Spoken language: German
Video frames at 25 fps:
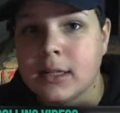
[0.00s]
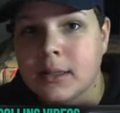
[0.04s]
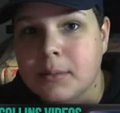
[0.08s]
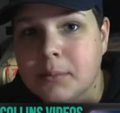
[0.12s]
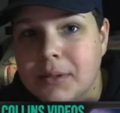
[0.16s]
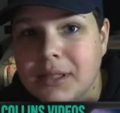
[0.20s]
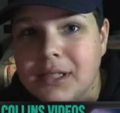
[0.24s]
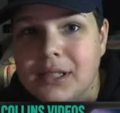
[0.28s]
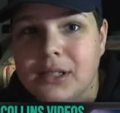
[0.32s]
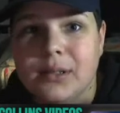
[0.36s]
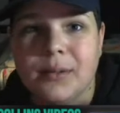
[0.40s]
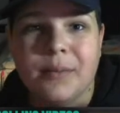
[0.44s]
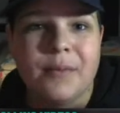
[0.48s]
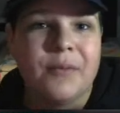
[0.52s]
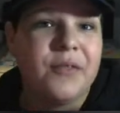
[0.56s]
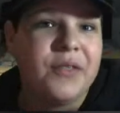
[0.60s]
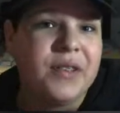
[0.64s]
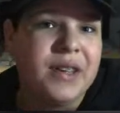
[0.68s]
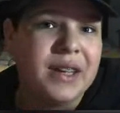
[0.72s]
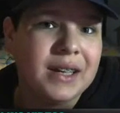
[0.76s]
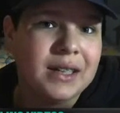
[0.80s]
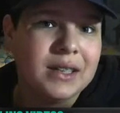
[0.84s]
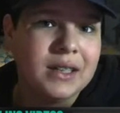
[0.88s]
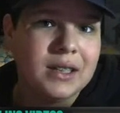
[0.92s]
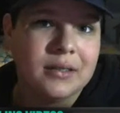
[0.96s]
bis zum
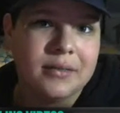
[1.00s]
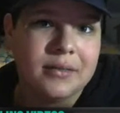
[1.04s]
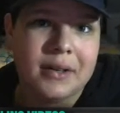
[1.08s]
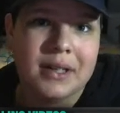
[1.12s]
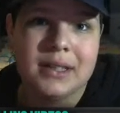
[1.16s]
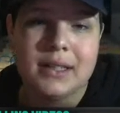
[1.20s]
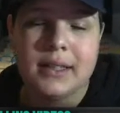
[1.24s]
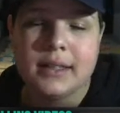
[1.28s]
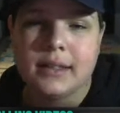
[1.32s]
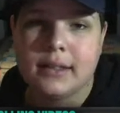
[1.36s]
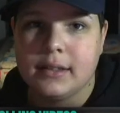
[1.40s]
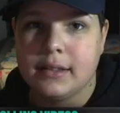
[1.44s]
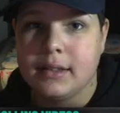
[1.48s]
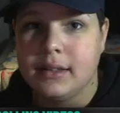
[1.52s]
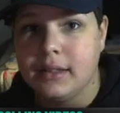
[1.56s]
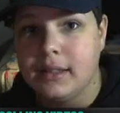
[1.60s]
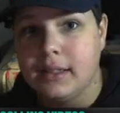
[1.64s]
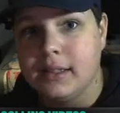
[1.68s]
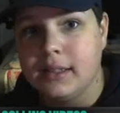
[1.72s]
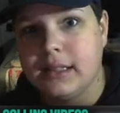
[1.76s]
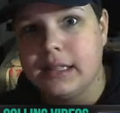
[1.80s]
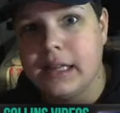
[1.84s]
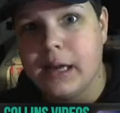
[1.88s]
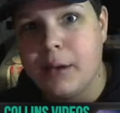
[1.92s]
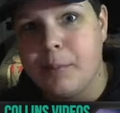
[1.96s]
24.
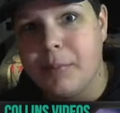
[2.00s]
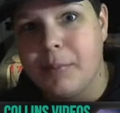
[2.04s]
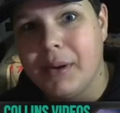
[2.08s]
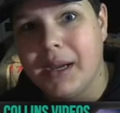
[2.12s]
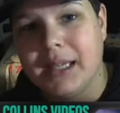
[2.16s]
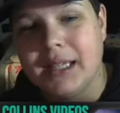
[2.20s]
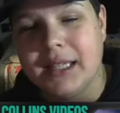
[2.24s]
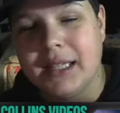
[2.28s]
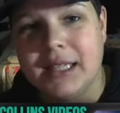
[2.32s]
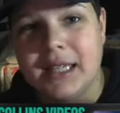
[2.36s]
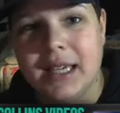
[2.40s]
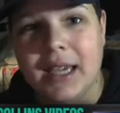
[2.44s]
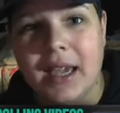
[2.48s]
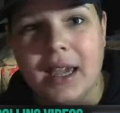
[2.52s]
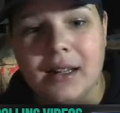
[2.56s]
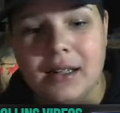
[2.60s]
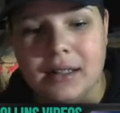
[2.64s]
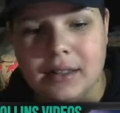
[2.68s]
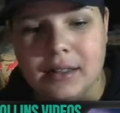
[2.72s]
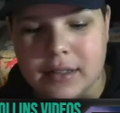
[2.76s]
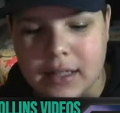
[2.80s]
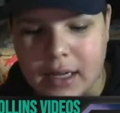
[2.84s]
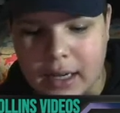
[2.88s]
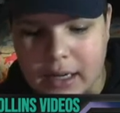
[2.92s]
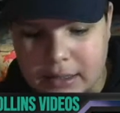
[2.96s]
Dezember
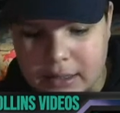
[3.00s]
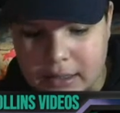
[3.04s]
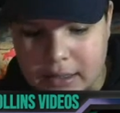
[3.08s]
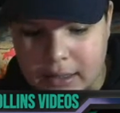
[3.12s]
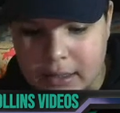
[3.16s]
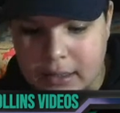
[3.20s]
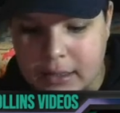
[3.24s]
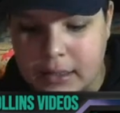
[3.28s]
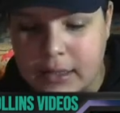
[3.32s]
jeden Tag